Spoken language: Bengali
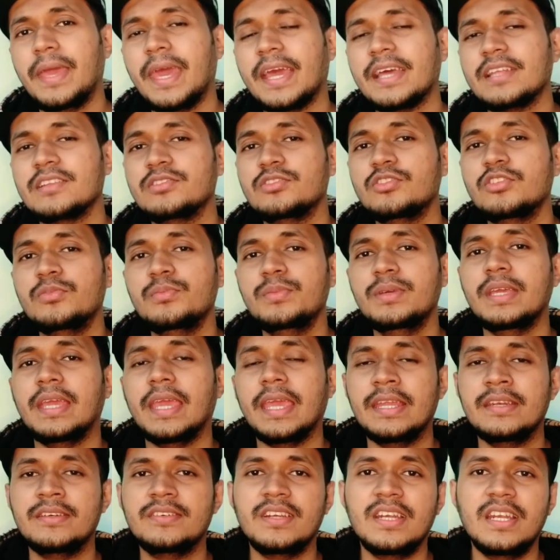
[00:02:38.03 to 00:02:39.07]
একদমই
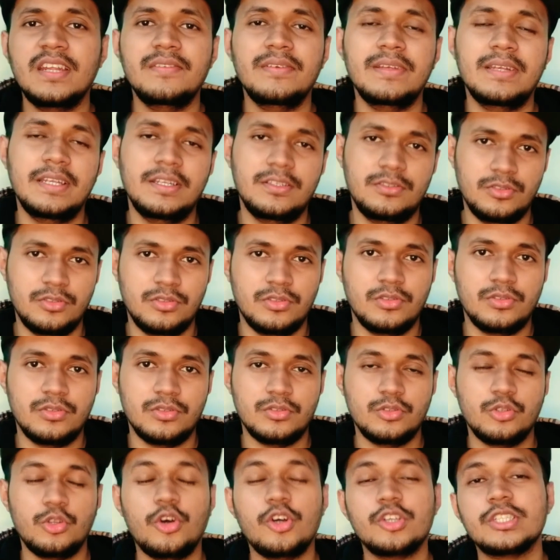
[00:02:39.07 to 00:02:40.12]
এন্ট্রি লেভেলের জন্য
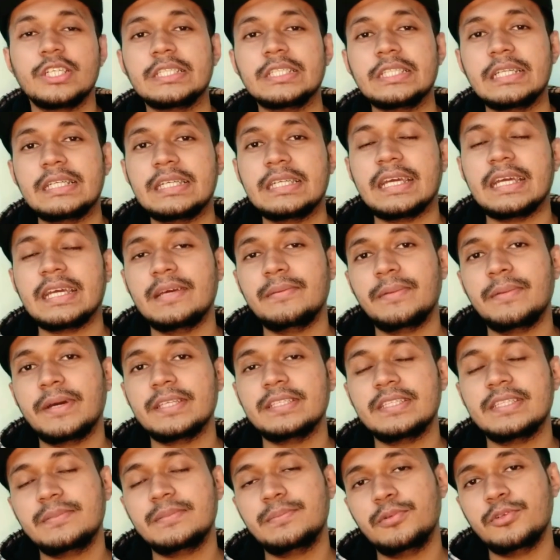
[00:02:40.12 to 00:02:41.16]
দশ হাজার টাকা
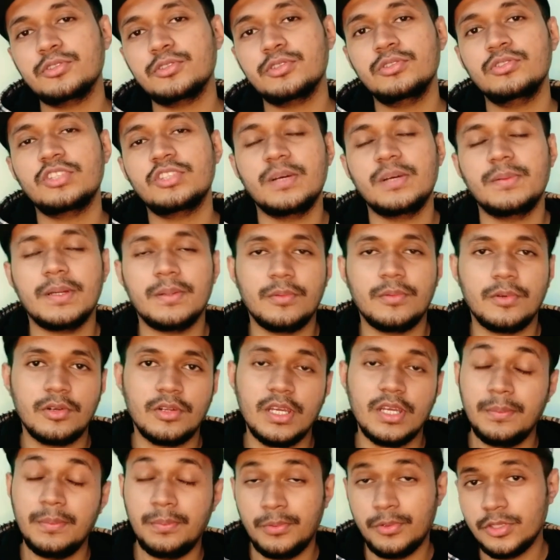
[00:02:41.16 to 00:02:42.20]
বাজেট পর্যন্ত আমার মনে
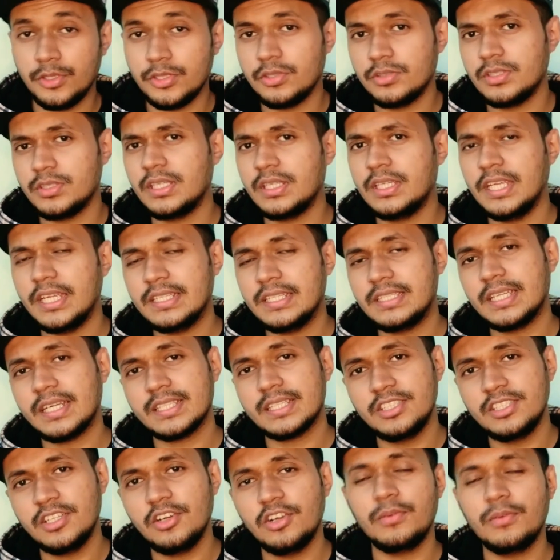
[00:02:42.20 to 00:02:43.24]
হয় প্রসেসরটা ঠিকঠাক
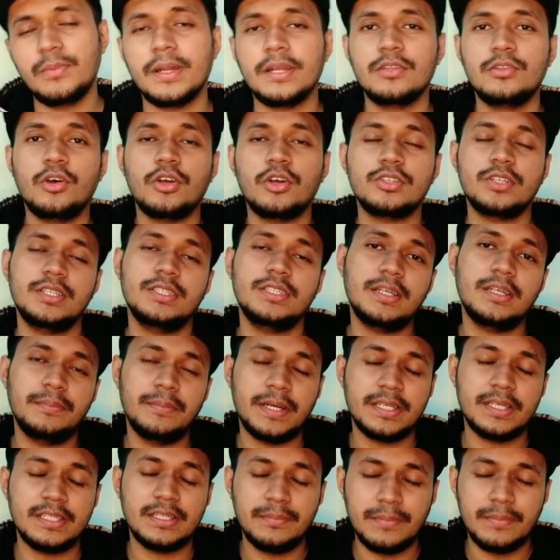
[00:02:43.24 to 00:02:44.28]
ছিল বাট দশ হাজার
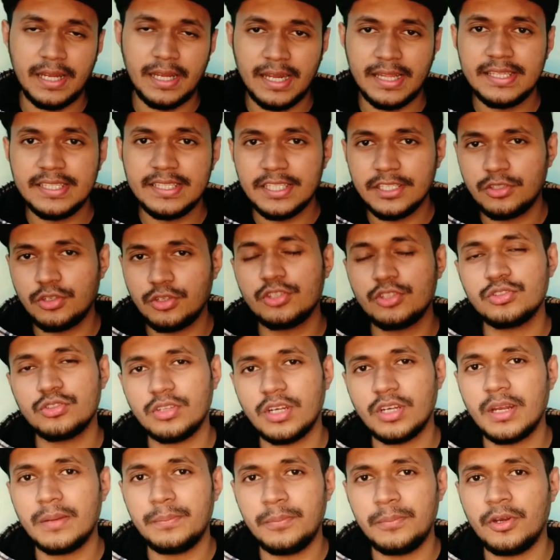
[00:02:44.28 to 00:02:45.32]
বাজেট বাংলাদেশে ক্রস
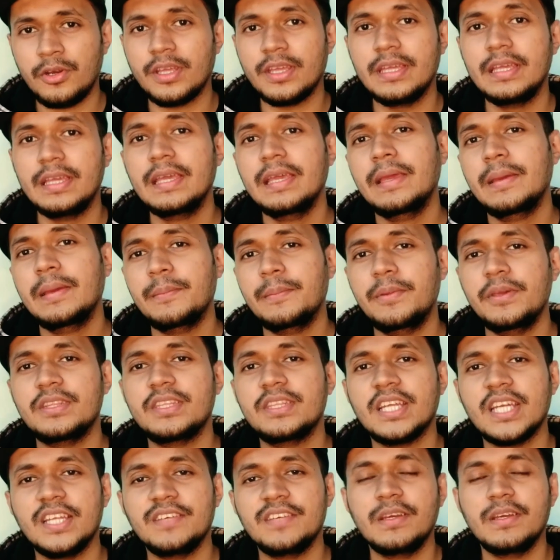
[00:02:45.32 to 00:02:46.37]
করার পরে পি
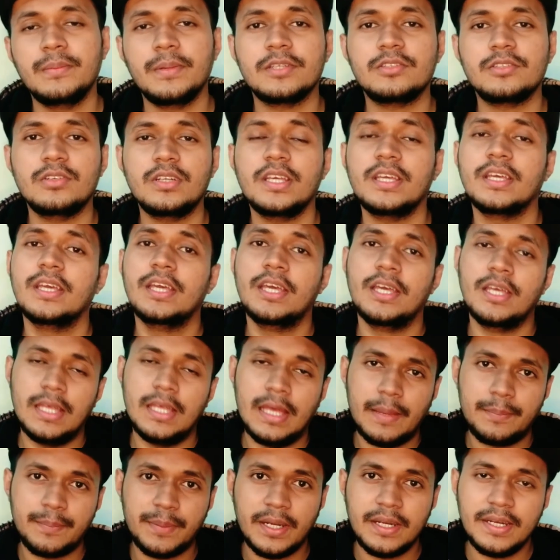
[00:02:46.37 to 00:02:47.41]
থার্টি ফাইভ আসলে
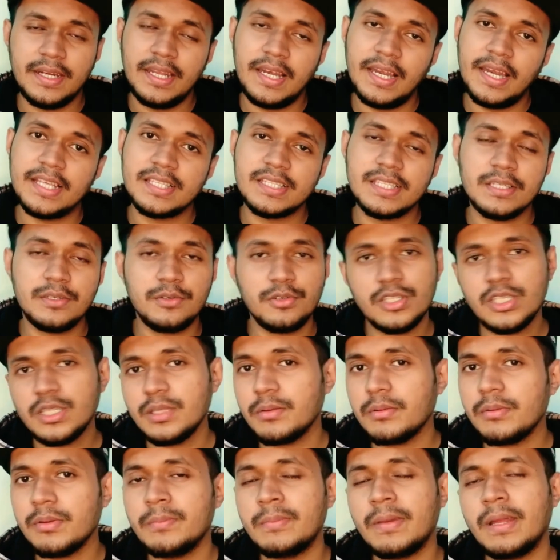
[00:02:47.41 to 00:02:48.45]
আপনারা ডেলি টাস্কিং করতে
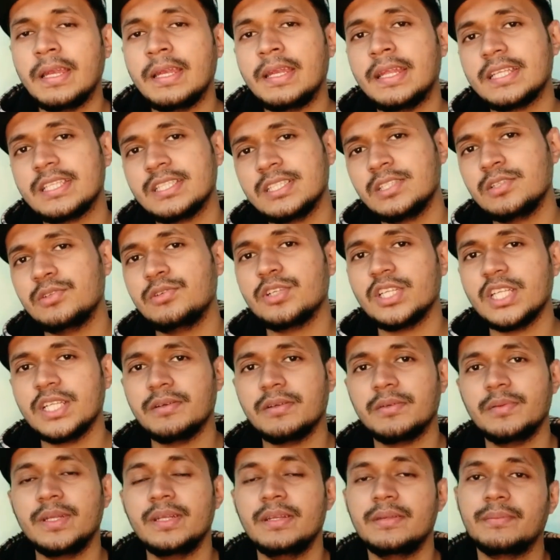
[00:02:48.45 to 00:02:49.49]
পারবেন মাল্টি টাস্কিংও করতে
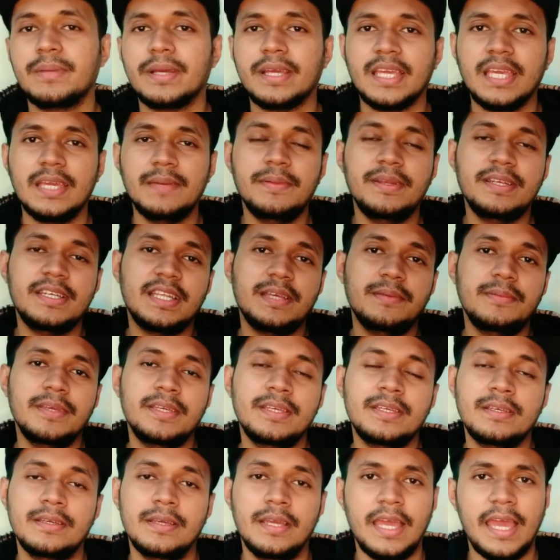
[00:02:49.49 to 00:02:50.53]
পারবেন বা গেমিং টেমিং
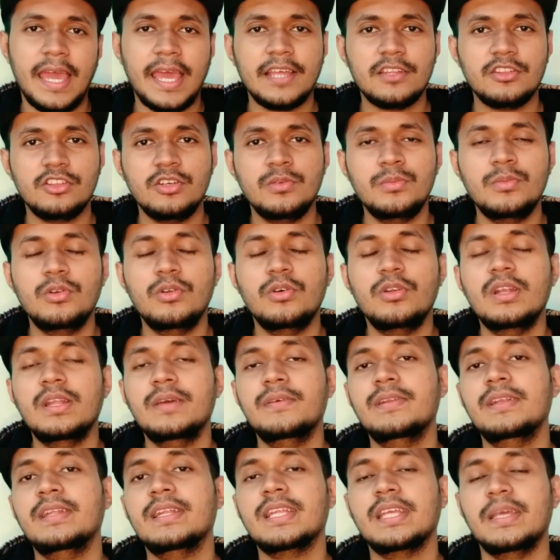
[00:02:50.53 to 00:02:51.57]
একদম লো
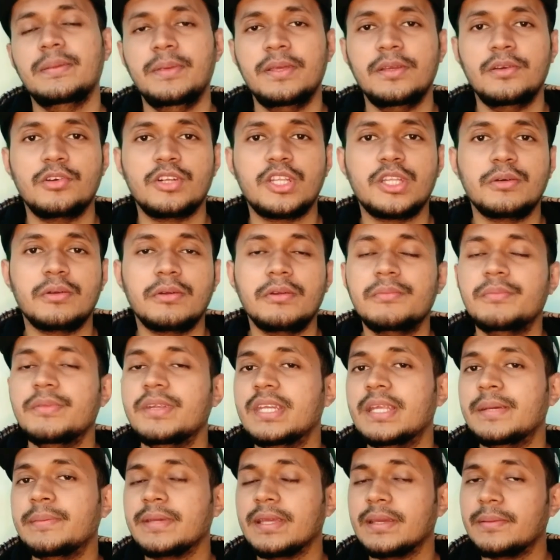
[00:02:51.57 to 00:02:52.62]
লেভেলের গেমিং করতে পারবেন
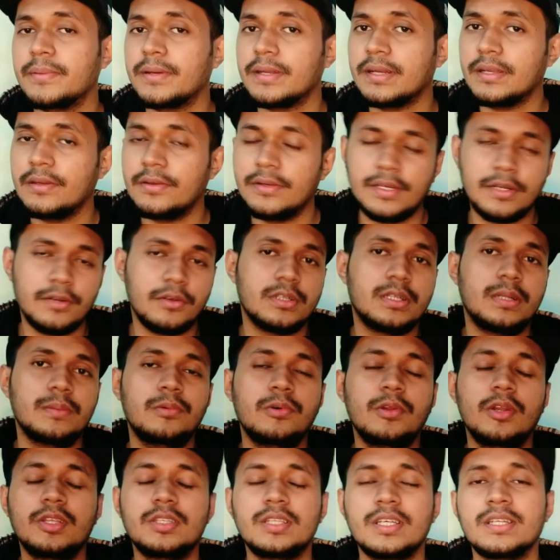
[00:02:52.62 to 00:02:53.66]
মিডিয়াম গেমাররা ওইটার কথা
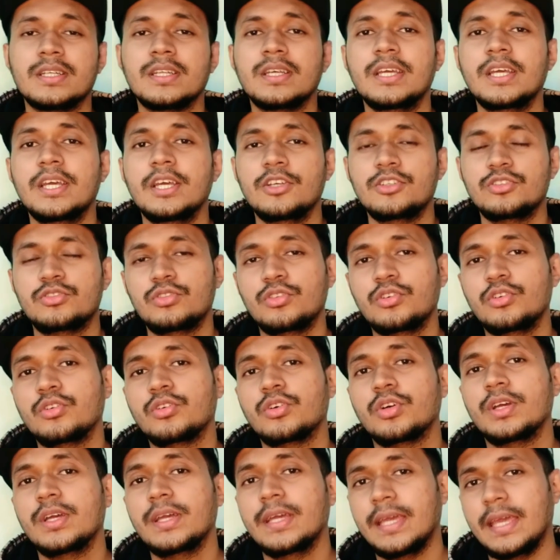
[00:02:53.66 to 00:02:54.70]
ভুলে যান সো
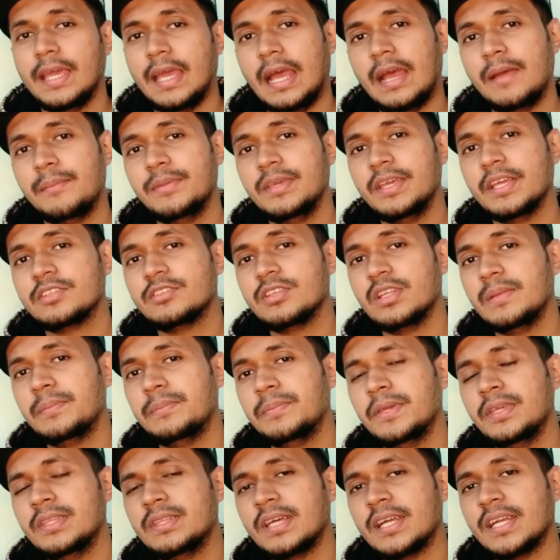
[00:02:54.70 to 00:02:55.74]
আমি আসলে
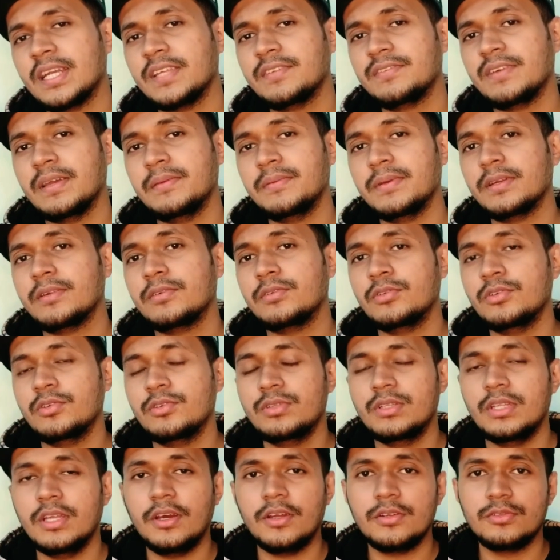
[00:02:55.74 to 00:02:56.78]
পি থার্টি ফাইভ এর কোনো
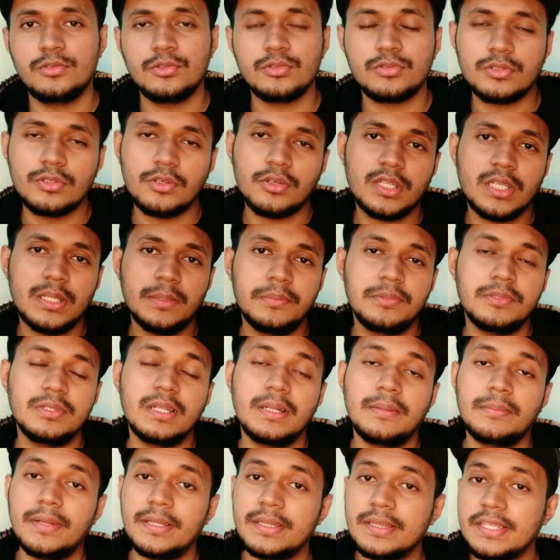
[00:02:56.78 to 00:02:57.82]
নেওয়ার যুক্ত কথা
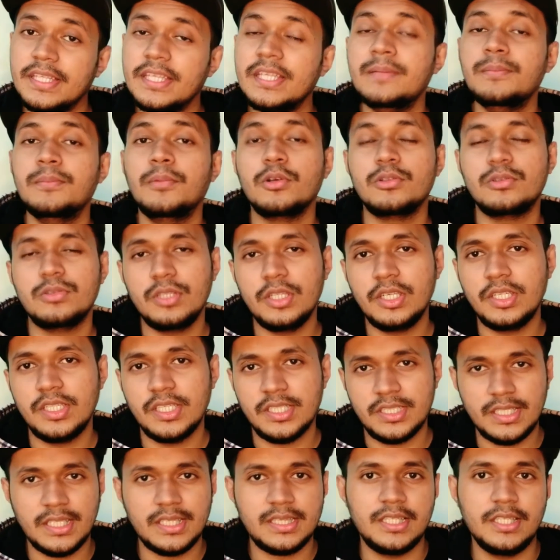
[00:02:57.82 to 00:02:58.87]
বুঝলাম না তিন
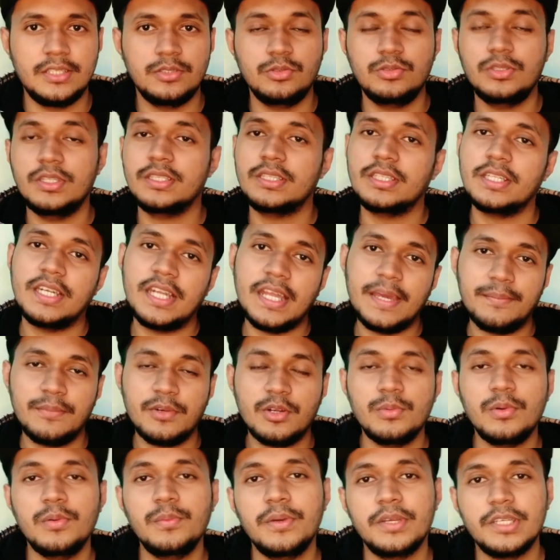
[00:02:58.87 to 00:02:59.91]
বত্রিশের সাথে যদি এতে র্যাম
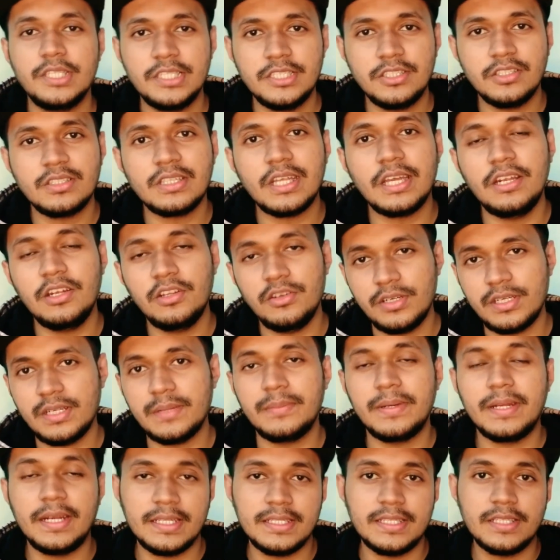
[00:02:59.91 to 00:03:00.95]
রমও বেশি দিত তাইলেও এটা
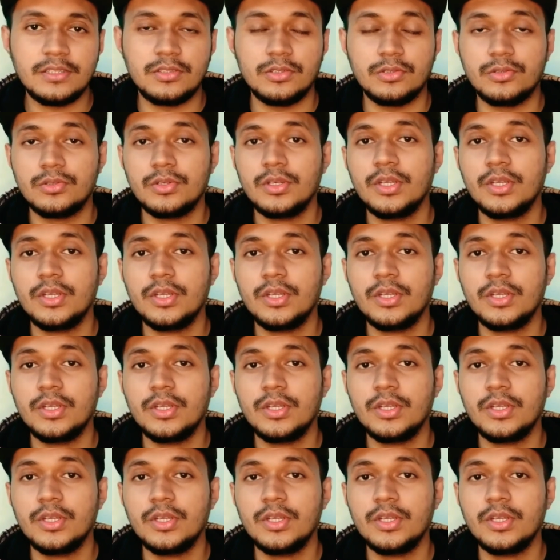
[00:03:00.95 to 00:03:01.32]
মানা যেত